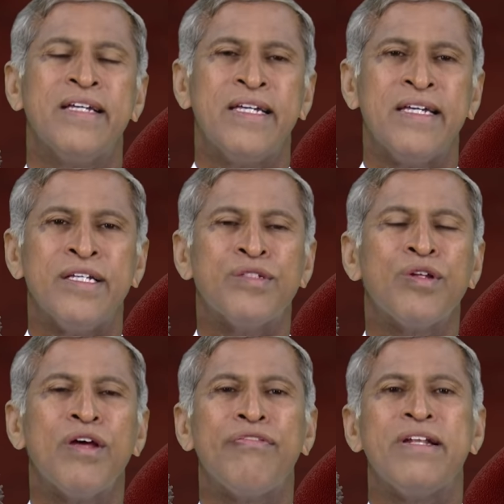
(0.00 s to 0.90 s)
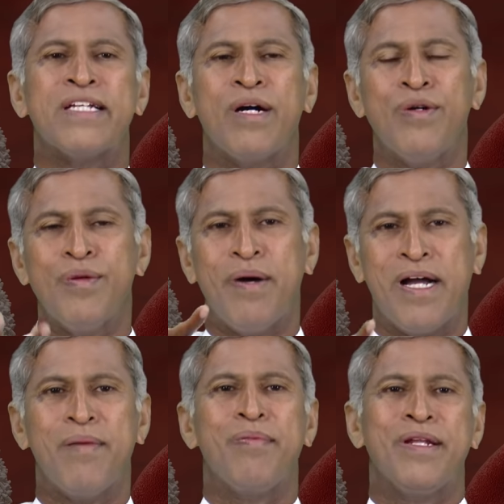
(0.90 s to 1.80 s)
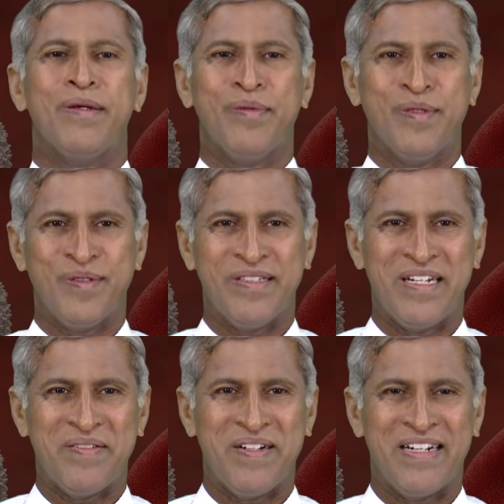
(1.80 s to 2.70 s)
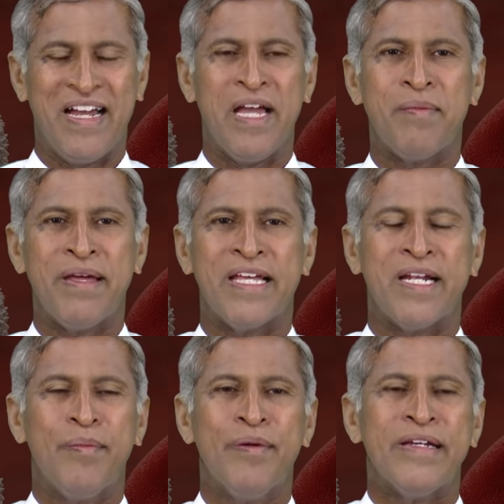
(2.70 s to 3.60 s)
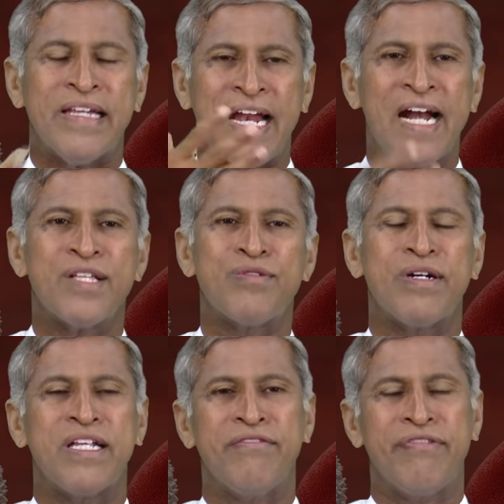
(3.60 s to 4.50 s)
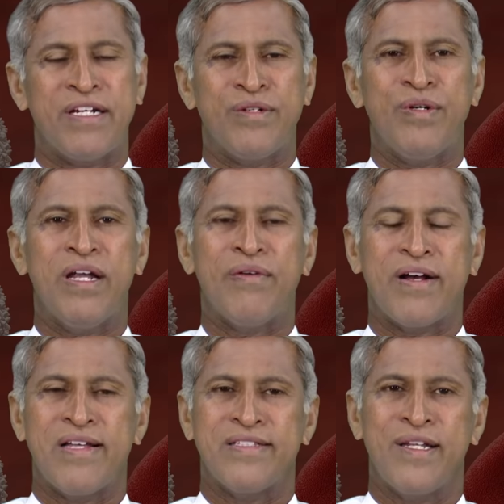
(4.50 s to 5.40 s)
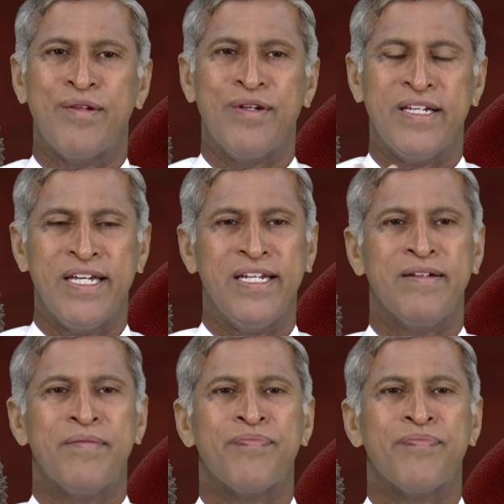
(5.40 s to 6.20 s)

ఈ ఇసునోఫిల్స్ కౌంట్ బాగా పెరిగిపోతుంది అనమాట అవి పెరిగినప్పుడు ఇలాంటి చోట ఇన్ఫెక్షన్ ఉండే అవకాశాలు ఉన్నాయని